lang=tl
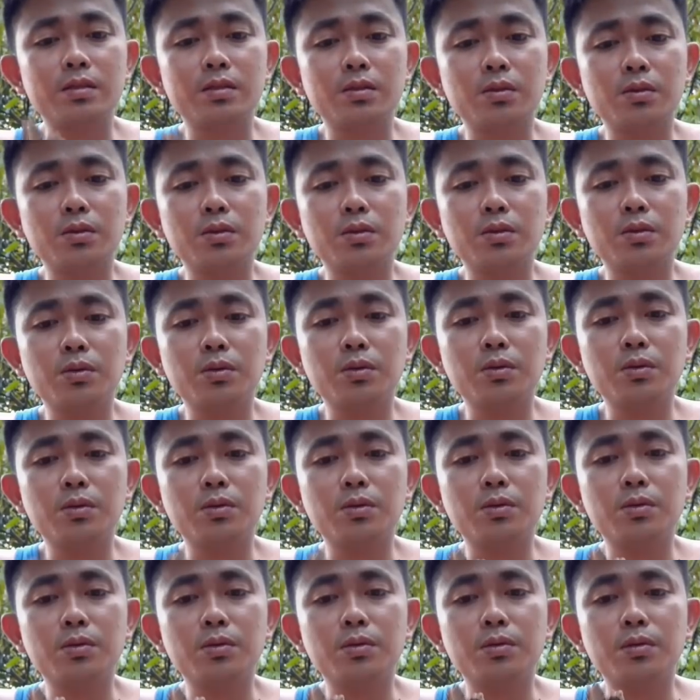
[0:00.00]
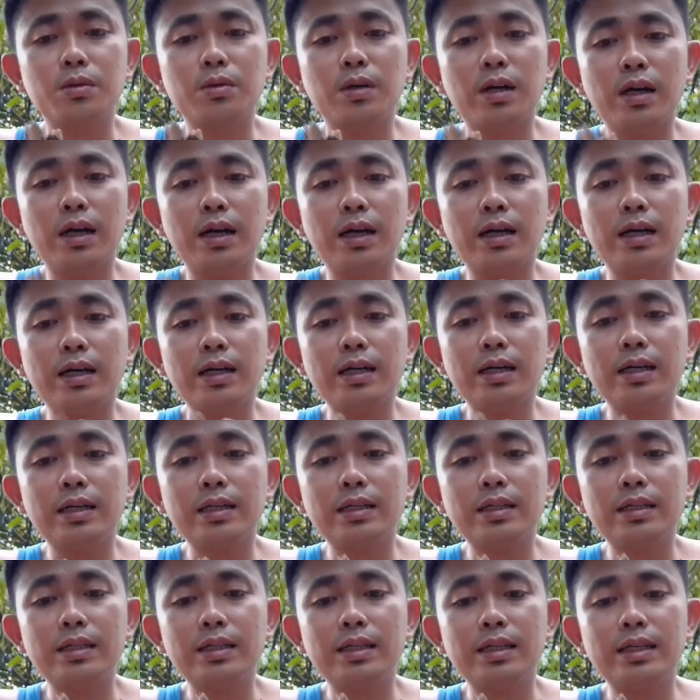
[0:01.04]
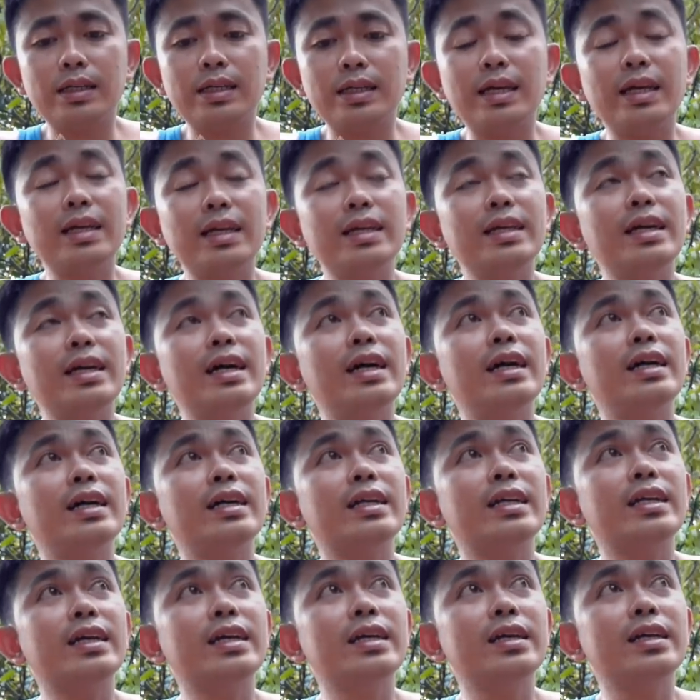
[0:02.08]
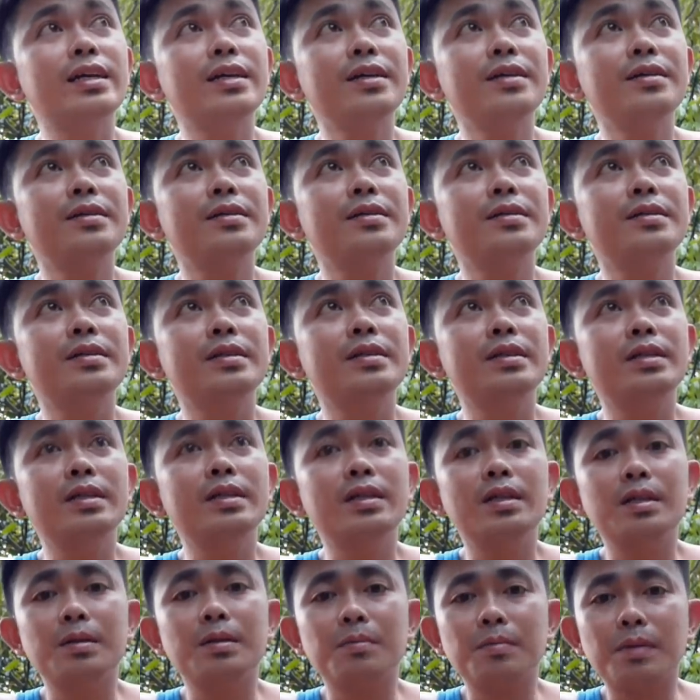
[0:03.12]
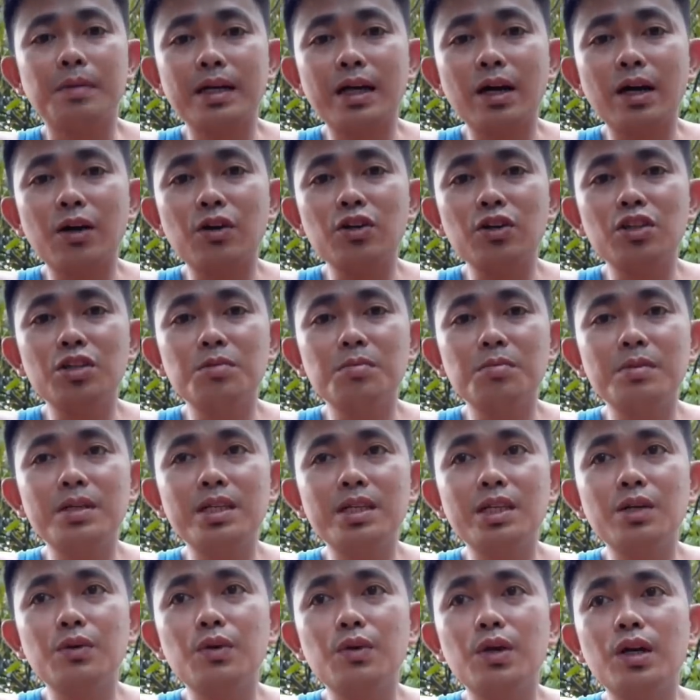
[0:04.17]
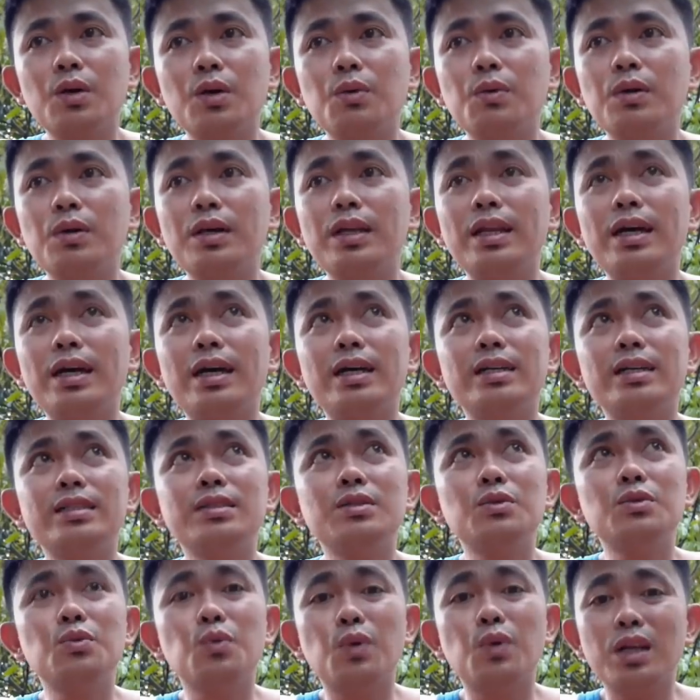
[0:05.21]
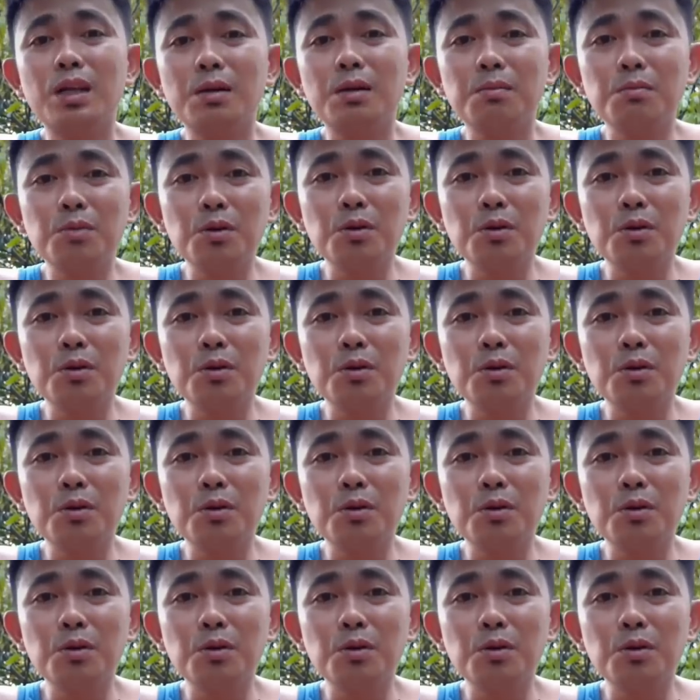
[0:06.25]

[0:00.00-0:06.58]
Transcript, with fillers: So, ang nangyayari, pag ako naman nawawalan, walang